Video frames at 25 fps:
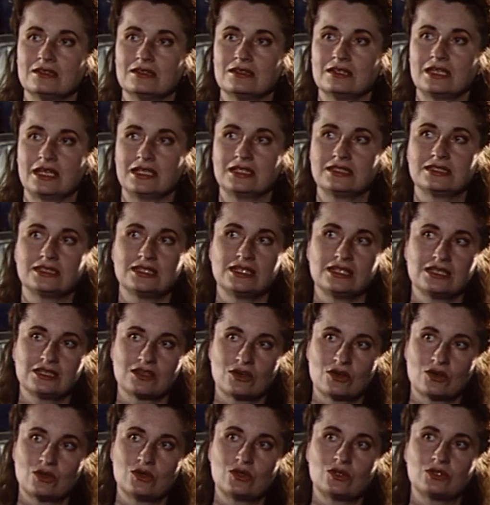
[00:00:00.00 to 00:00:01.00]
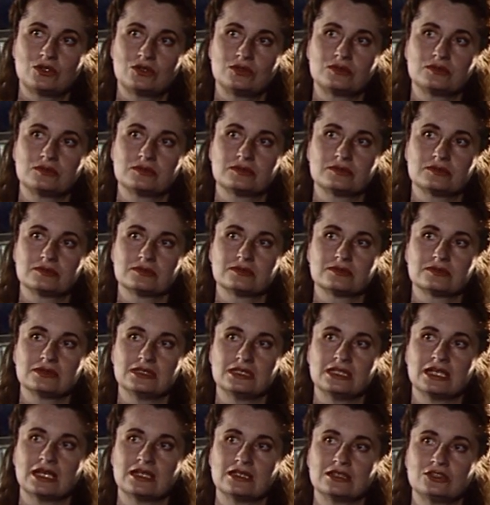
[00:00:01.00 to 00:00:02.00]
letztlich auch
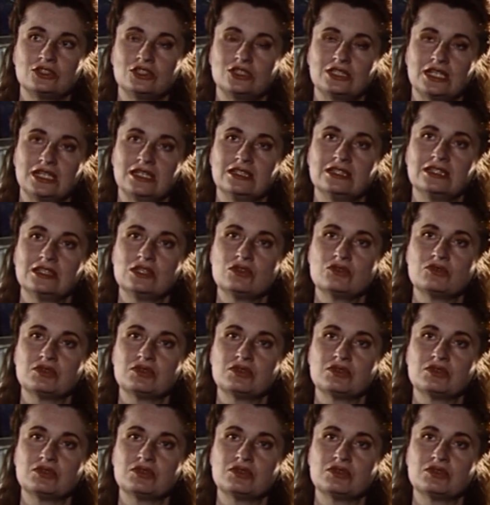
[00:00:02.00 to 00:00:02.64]
in einer ständigen